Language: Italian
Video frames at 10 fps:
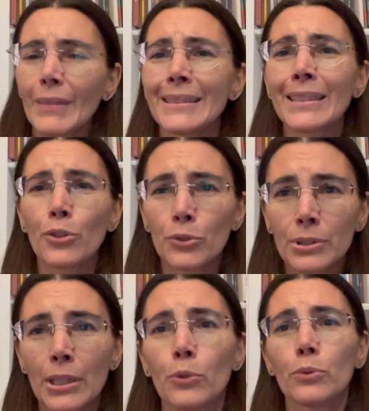di
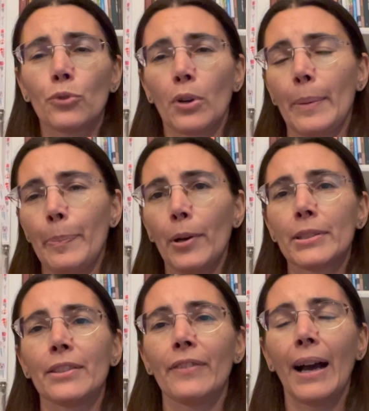contenuto che poi
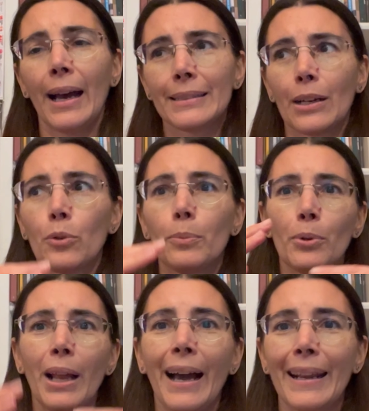si va ad
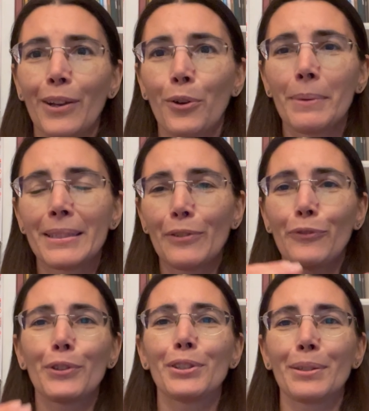accumulare, come se
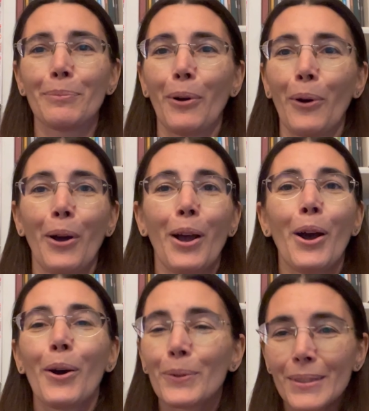fossimo
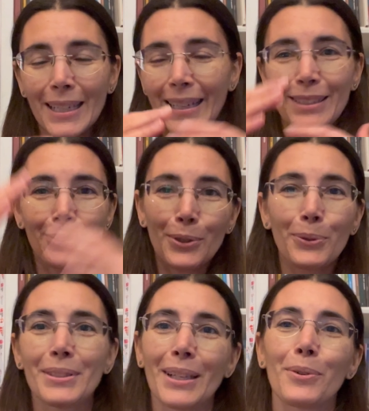un sacchetto in
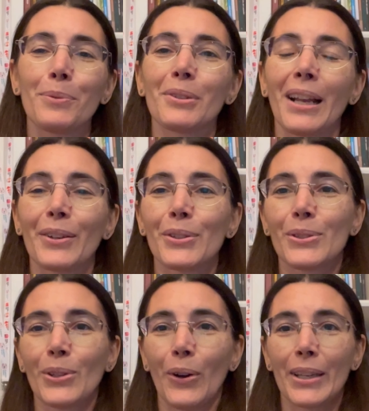cui si accumulano
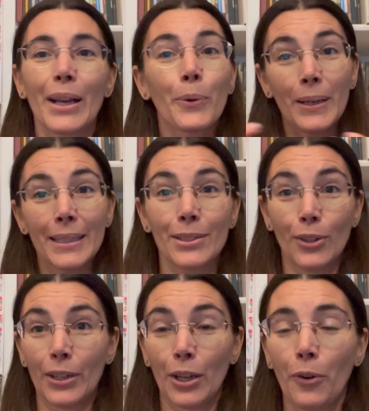storie e quelle
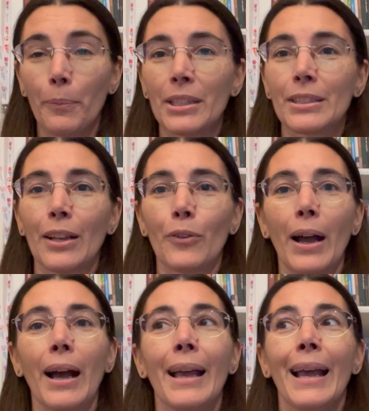storie cominciano
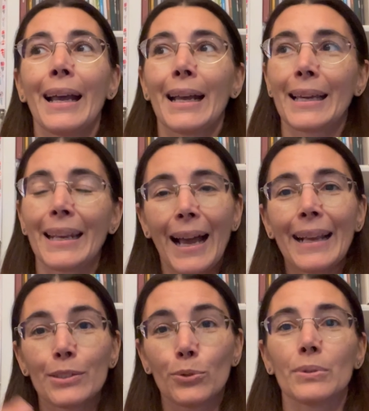a
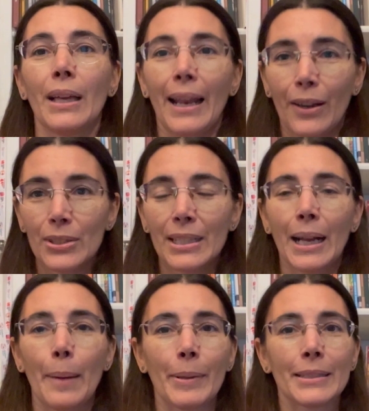creare tutta la nostra
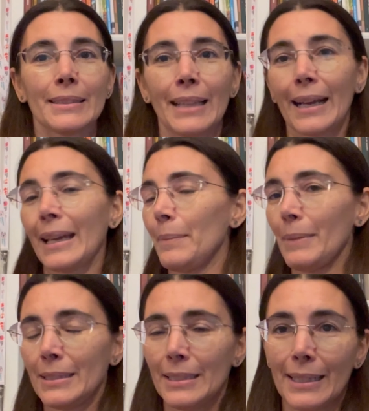capacità anche
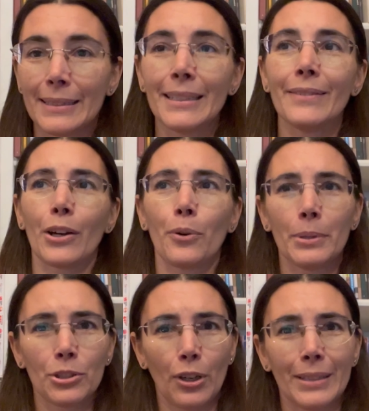immaginativa,
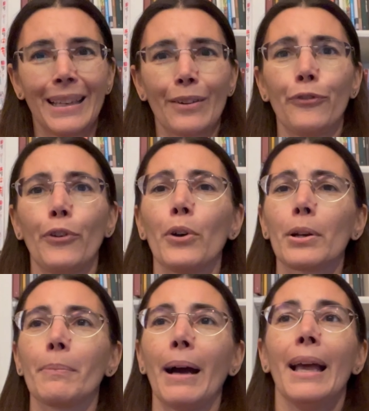cominciano a dar
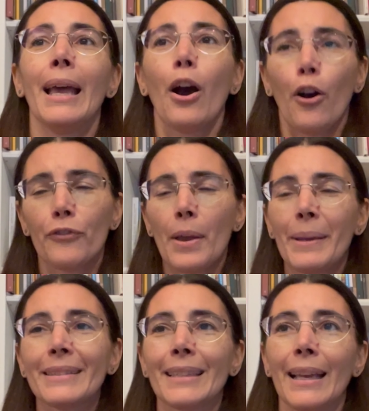forma,
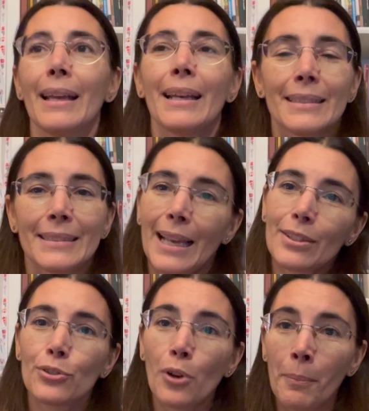ovviamente si
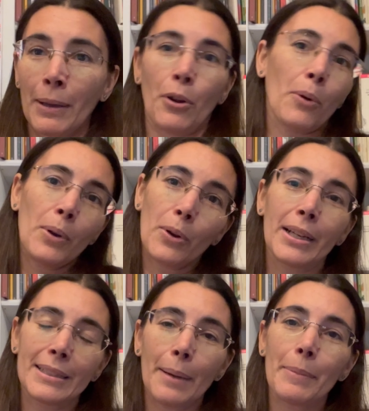assommano a quello
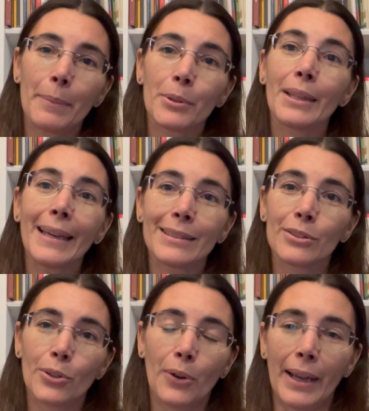che già abbiamo
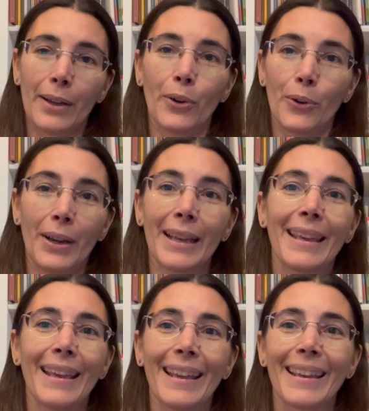dentro, ecco, non è
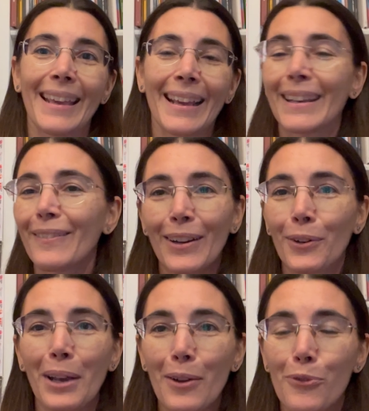che, che
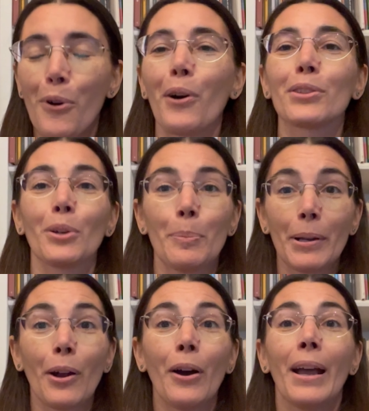arrivano nel vuoto,
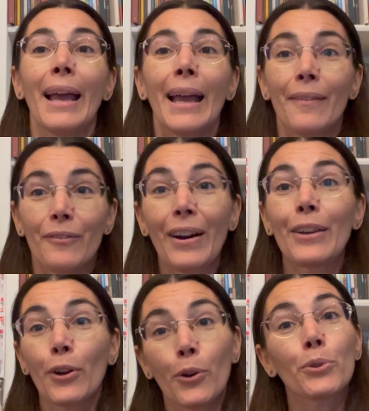però
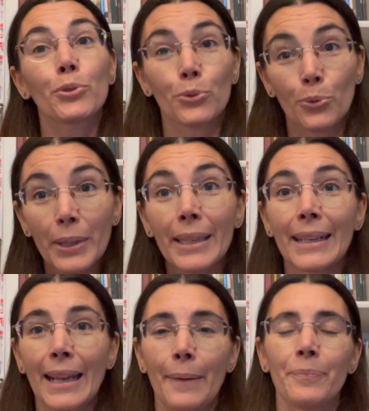vanno a
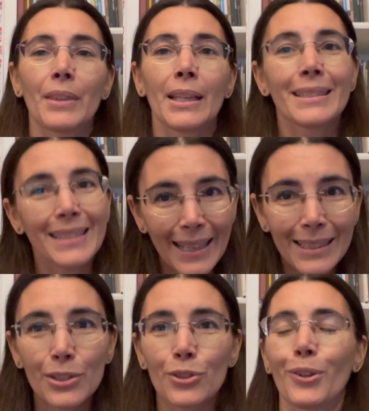costruire
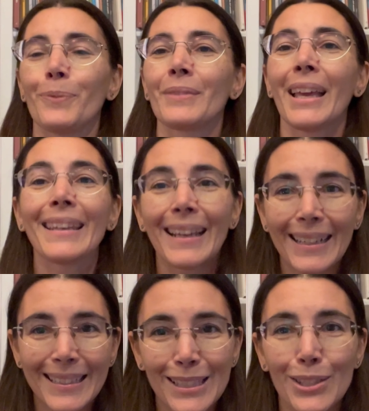senso e
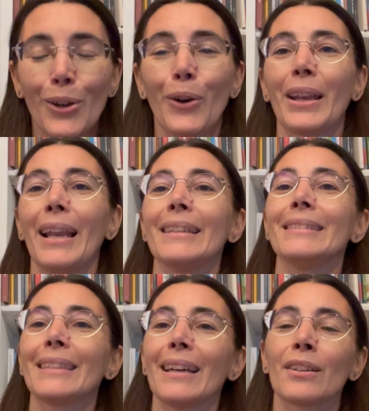narrazione
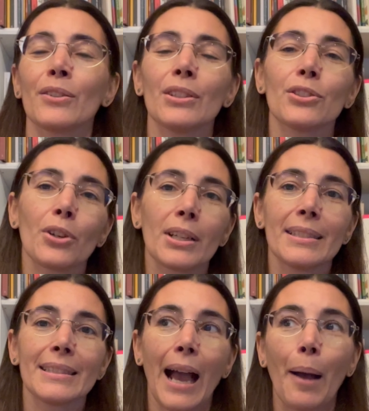all'interno di ciò che
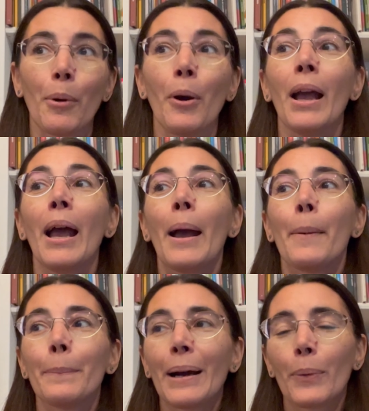siamo,
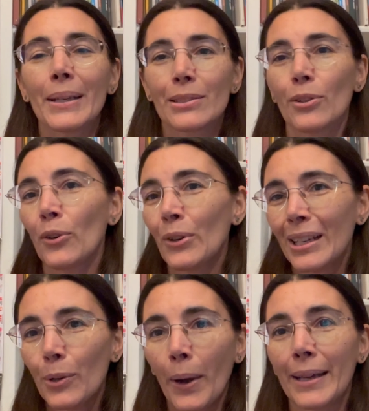ma questo non
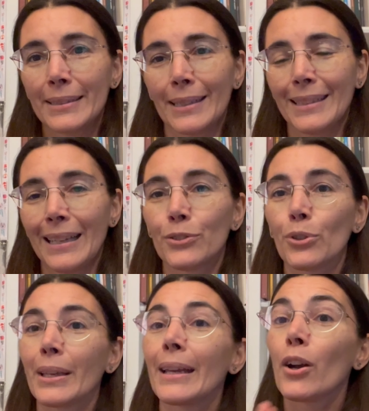riguarda
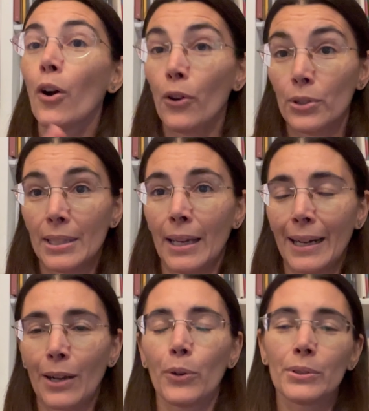tanto che cosa
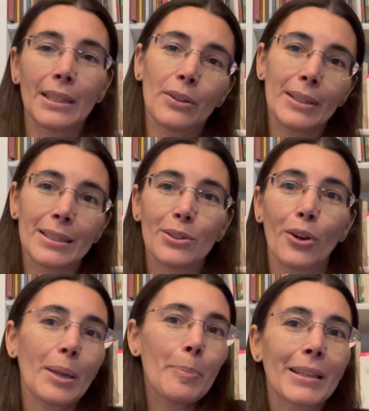raccontano le
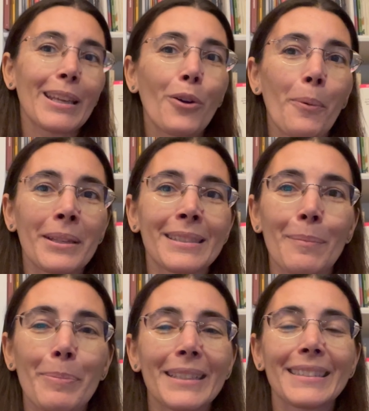storie, perché come
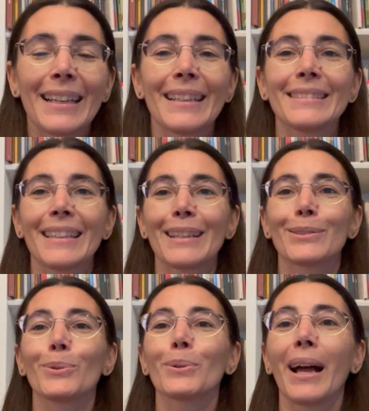sapete in
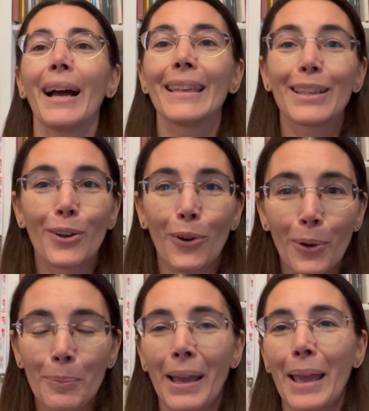letteratura il
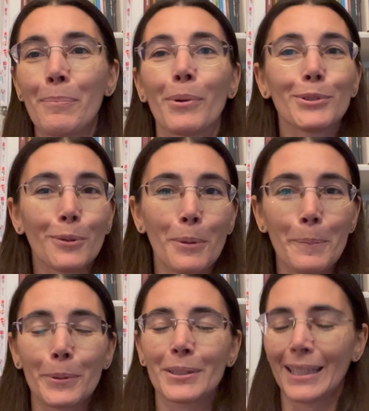come è molto più
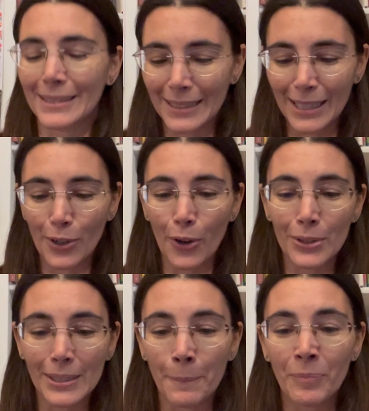importante del
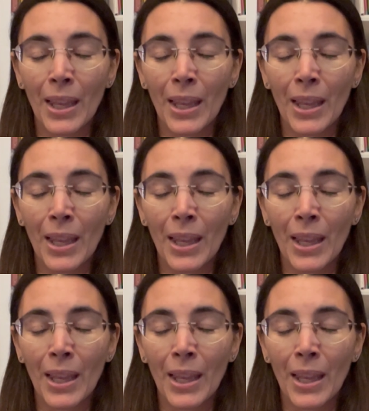cosa.